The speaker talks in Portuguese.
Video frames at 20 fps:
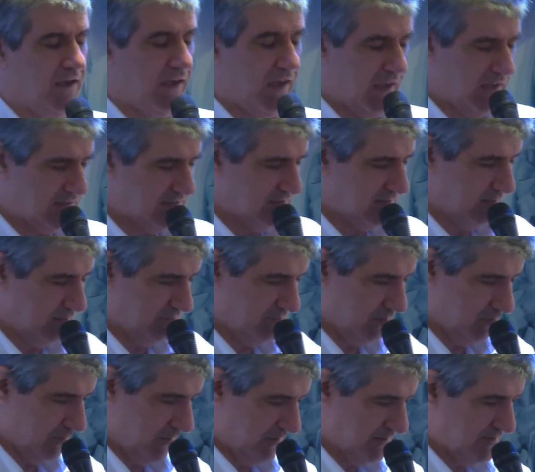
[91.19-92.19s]
esta
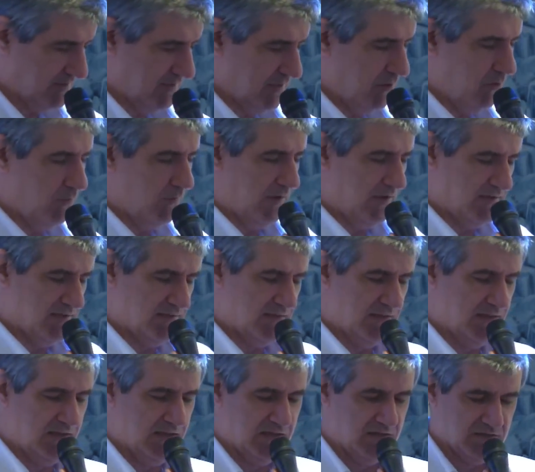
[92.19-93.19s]
vibração, essa
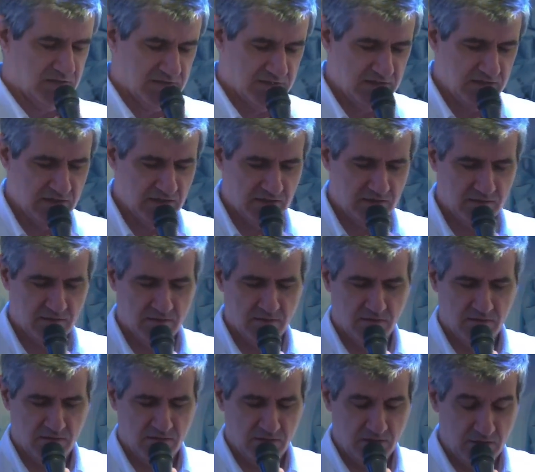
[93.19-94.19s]
energia
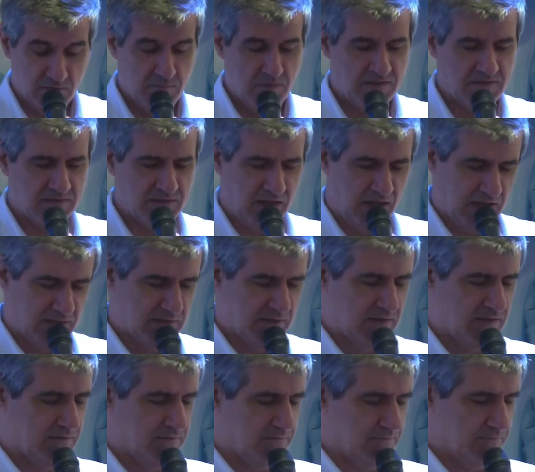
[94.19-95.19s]

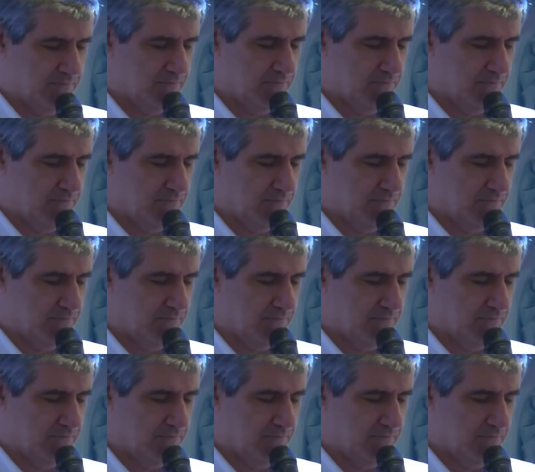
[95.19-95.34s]
imantada.